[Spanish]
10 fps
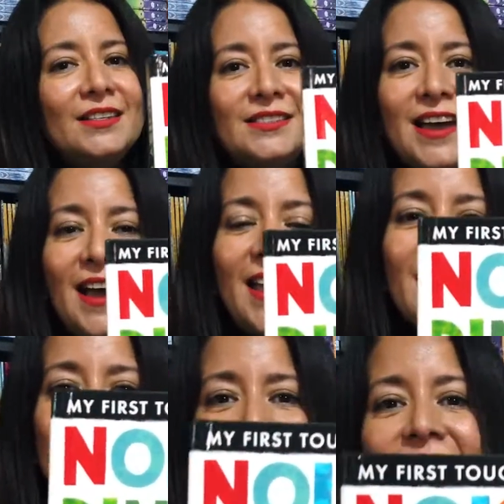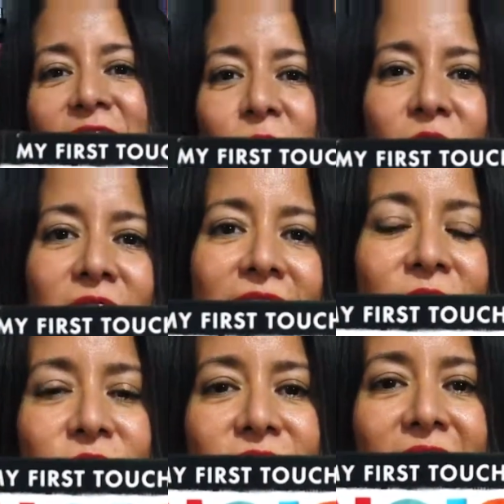Está este libro de
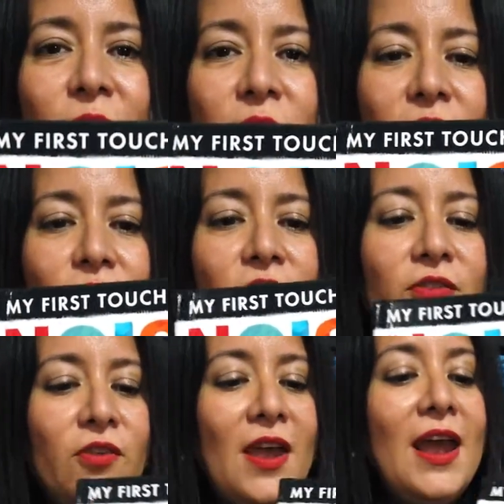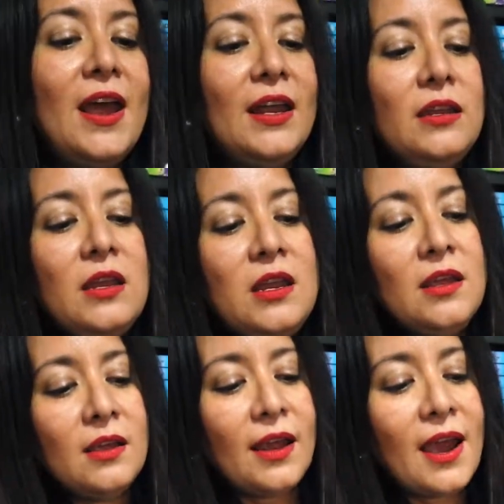dinosaurios
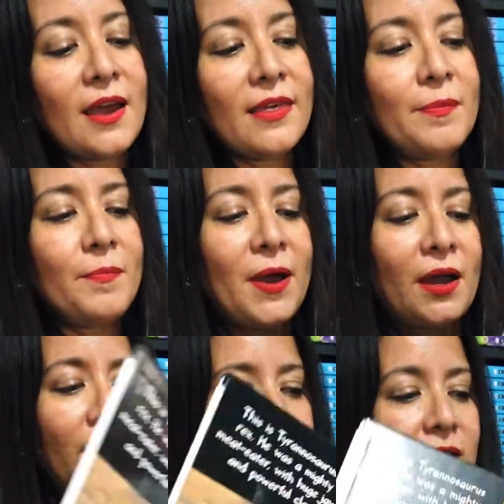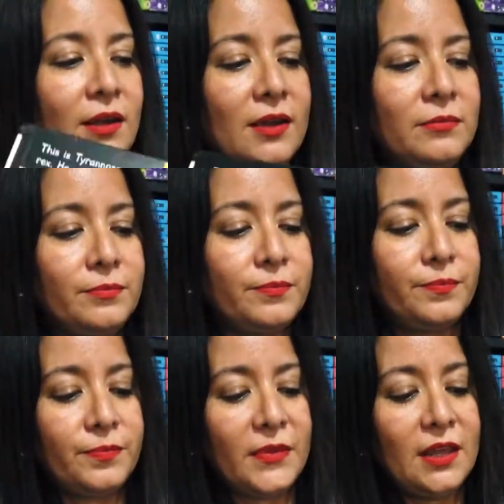y cada página
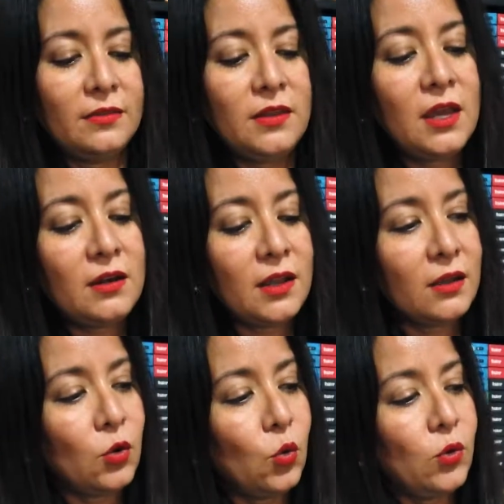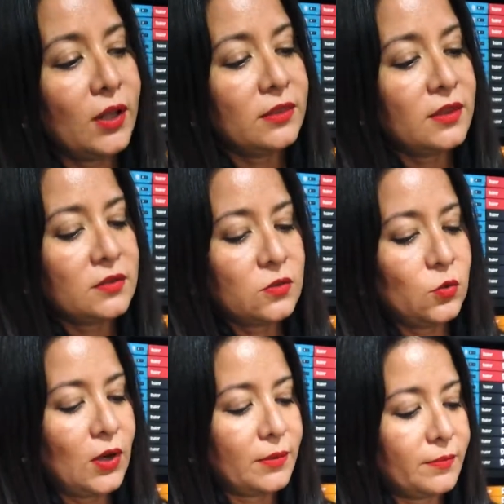tiene una
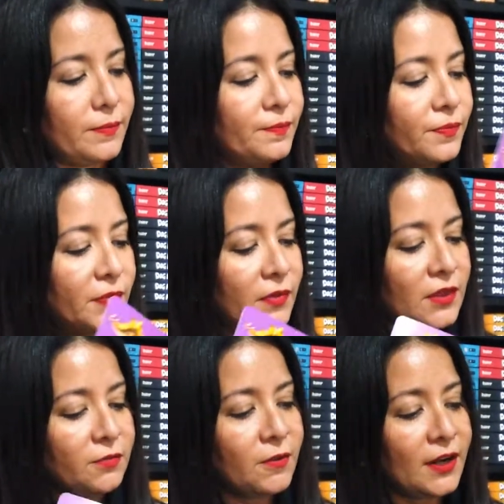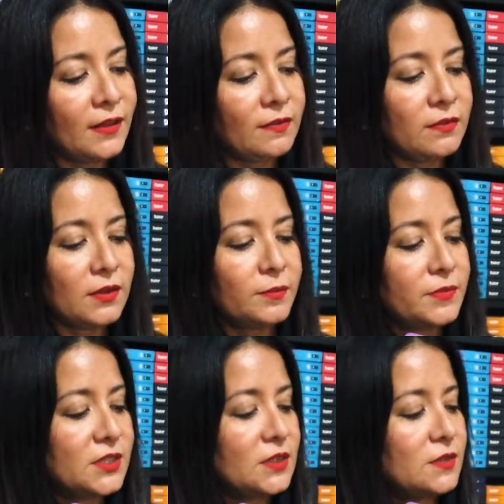textura diferente,
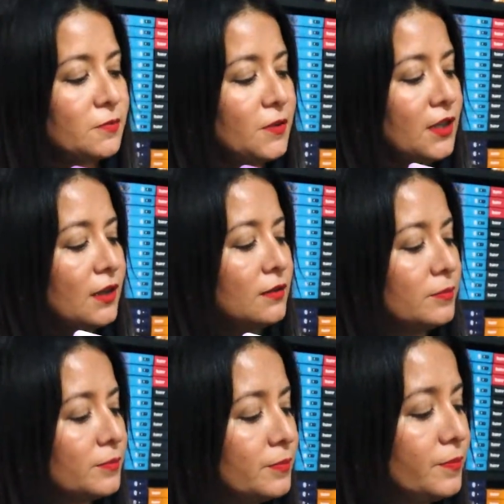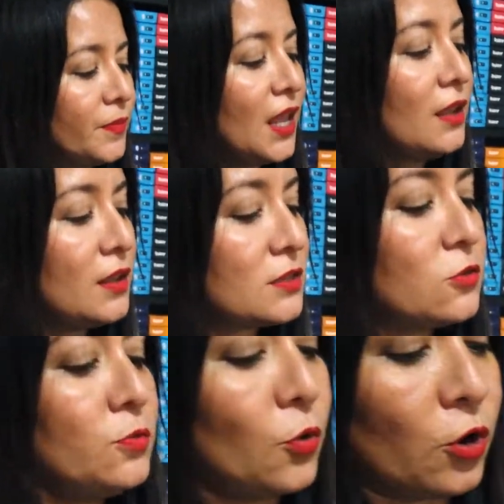si se fijan. Y
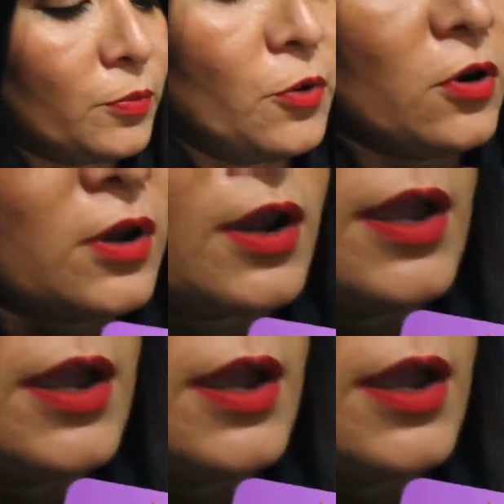es un board book,